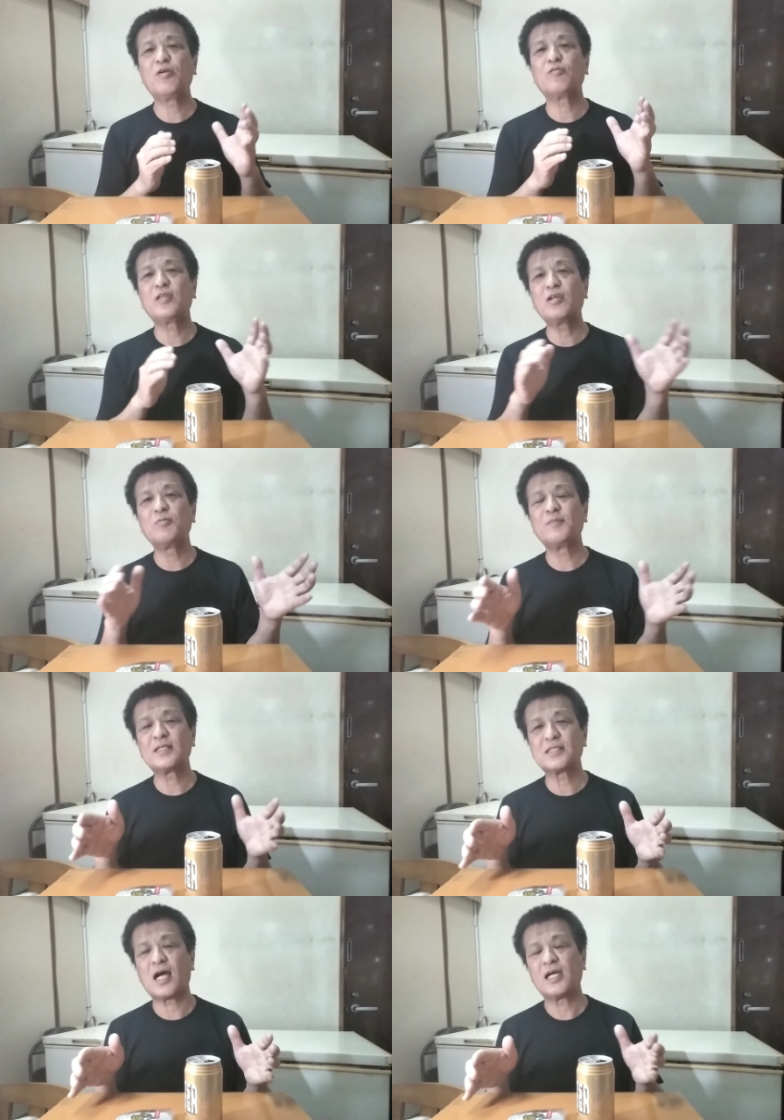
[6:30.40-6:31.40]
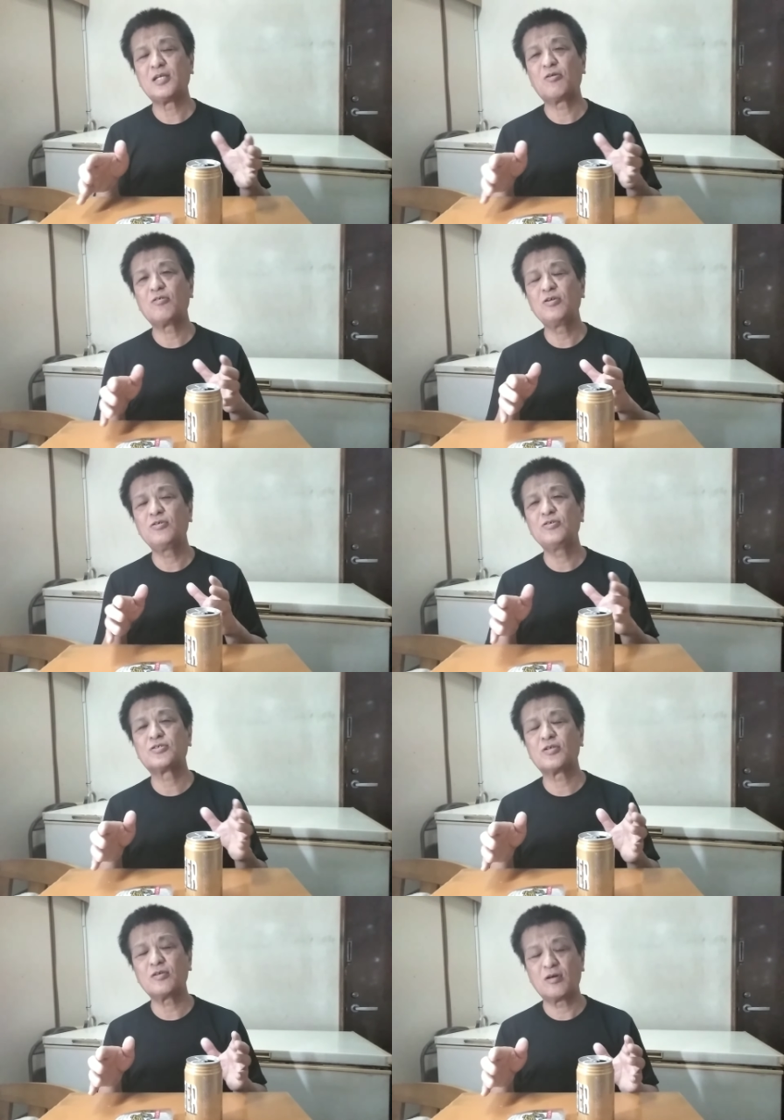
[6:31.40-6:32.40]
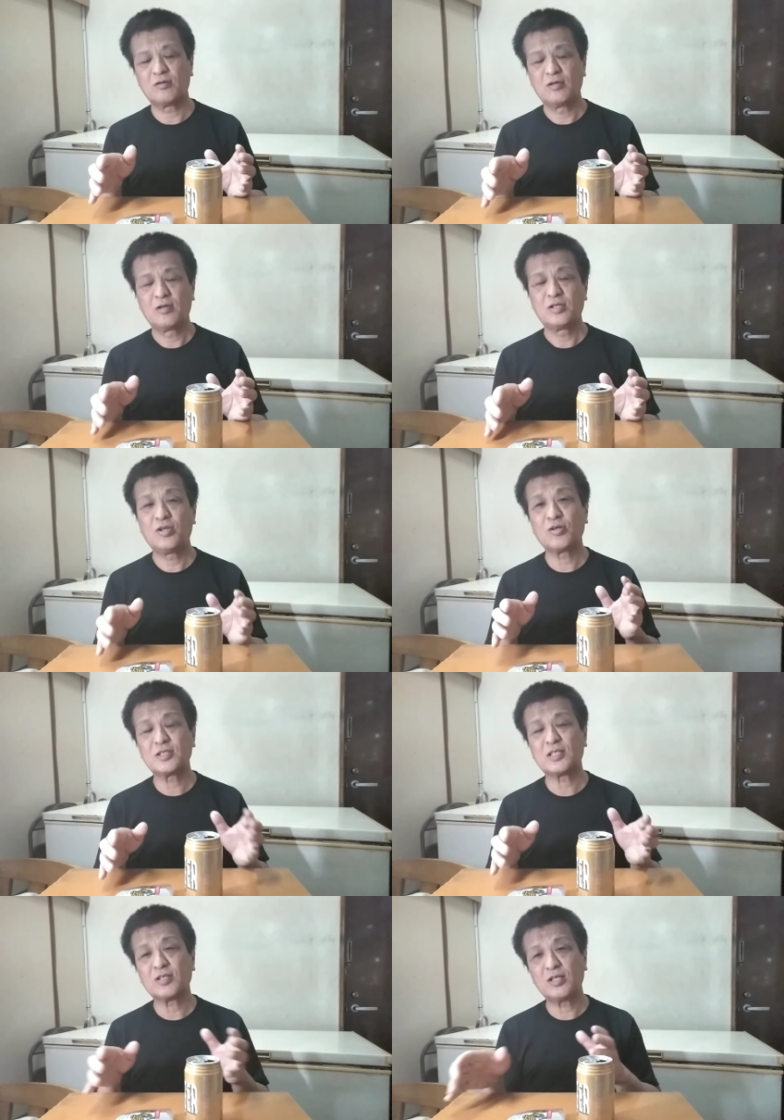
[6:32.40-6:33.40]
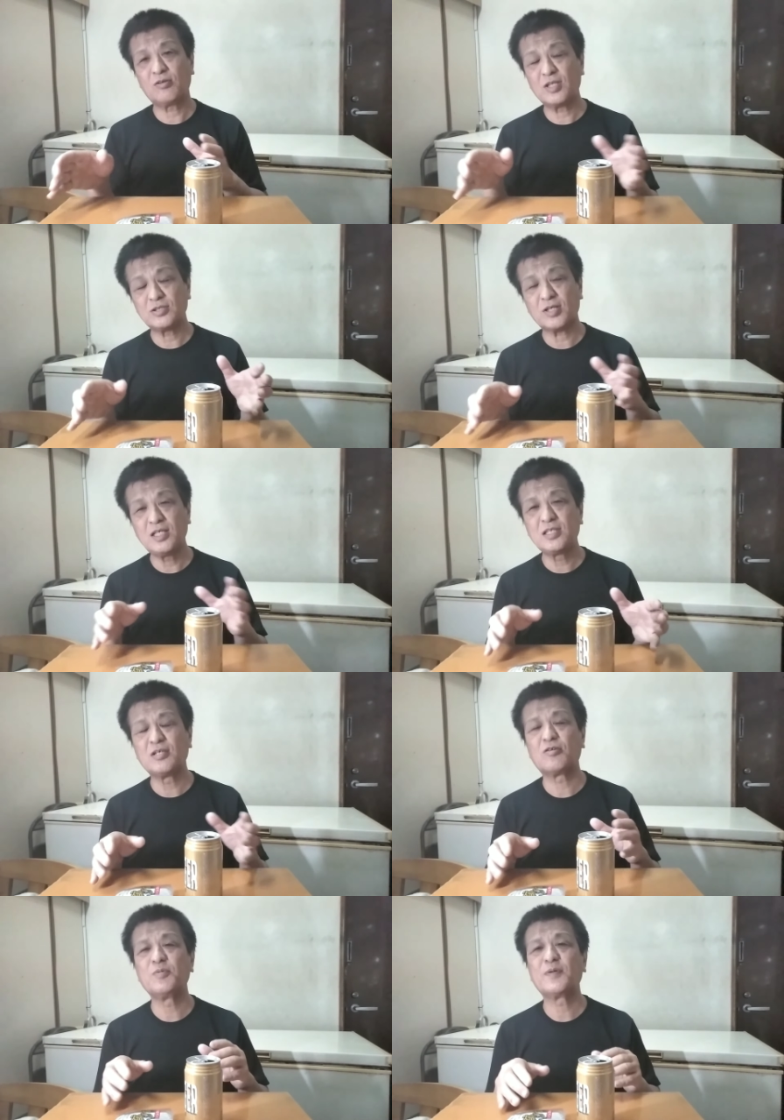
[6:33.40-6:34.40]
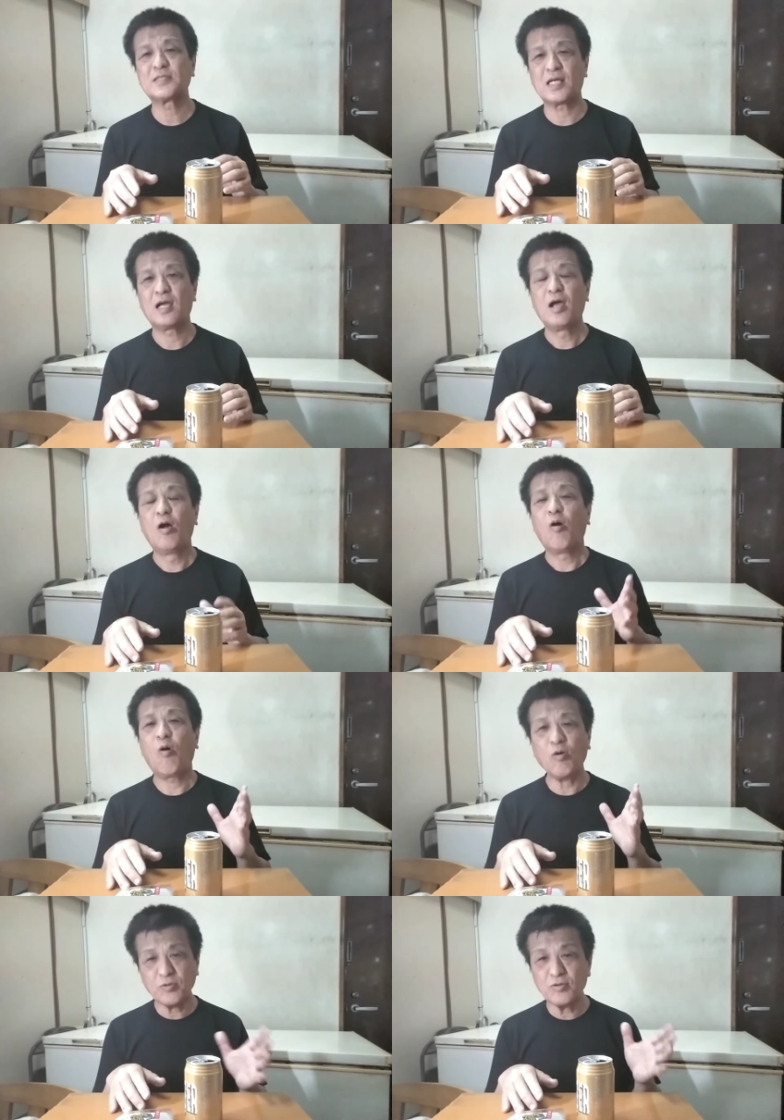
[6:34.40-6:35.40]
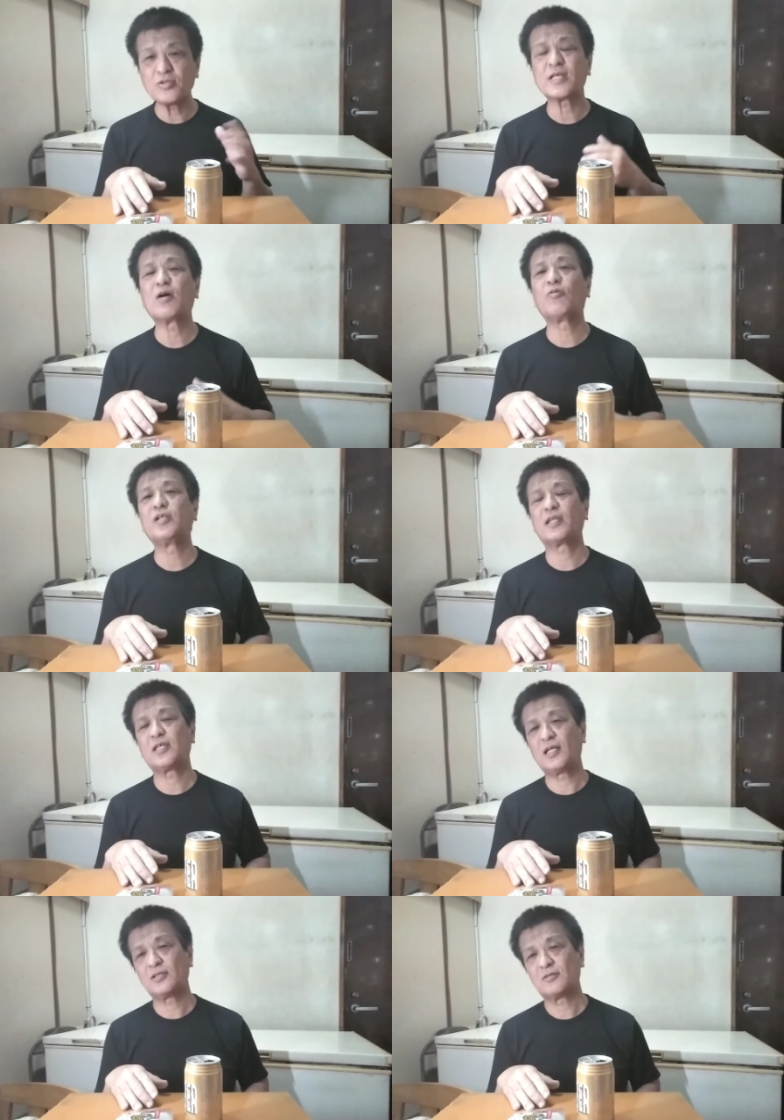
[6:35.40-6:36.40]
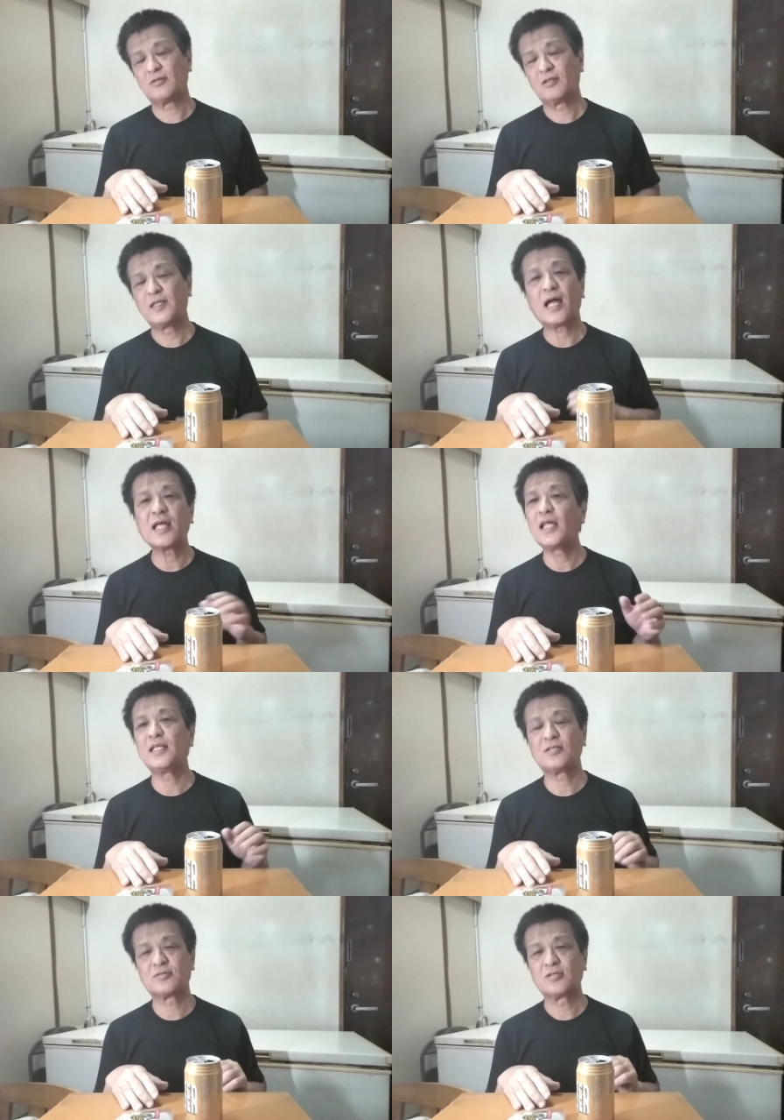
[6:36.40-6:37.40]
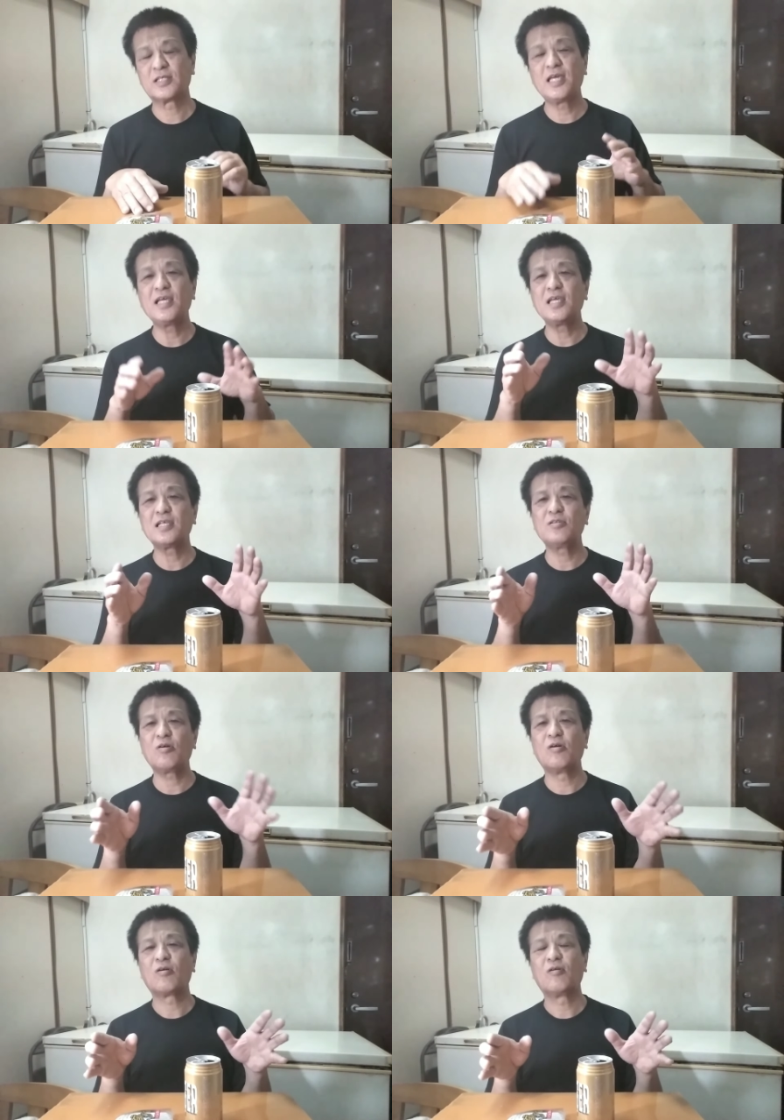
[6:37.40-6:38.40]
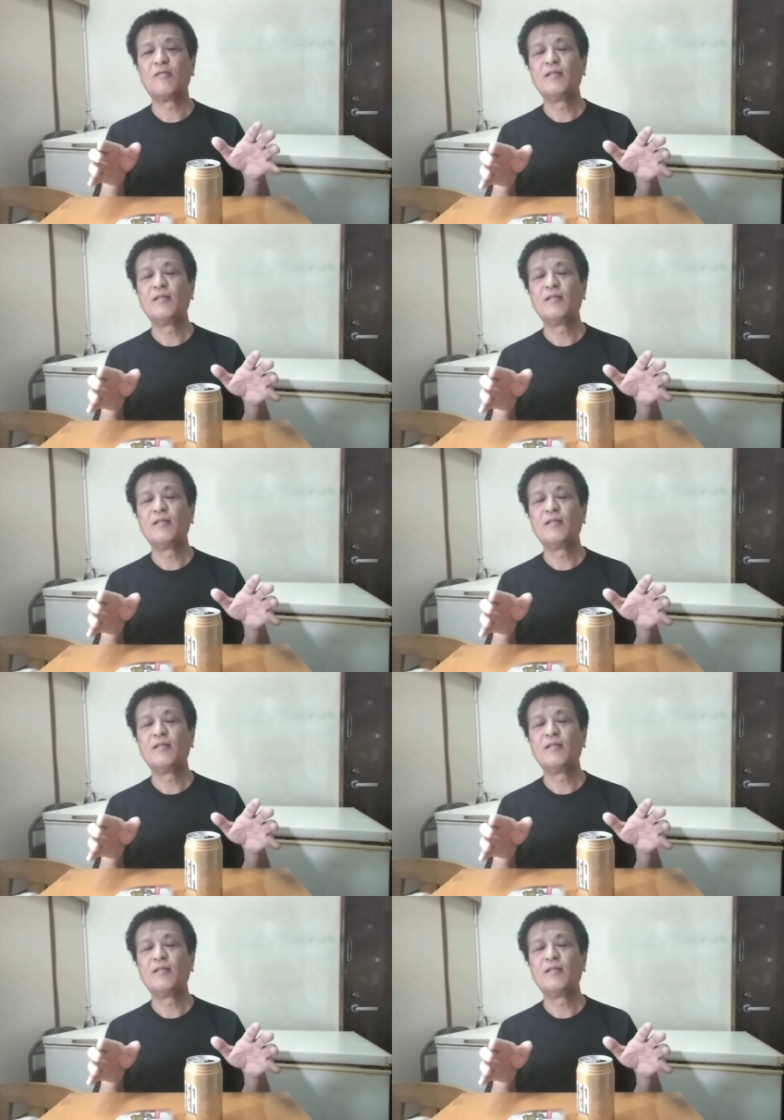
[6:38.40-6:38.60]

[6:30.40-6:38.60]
いろんなの見ましたいろんな言う人のひろゆきさんとかいろんな人が言ってるのを見ましたほとんど参考になってないですならないです経営の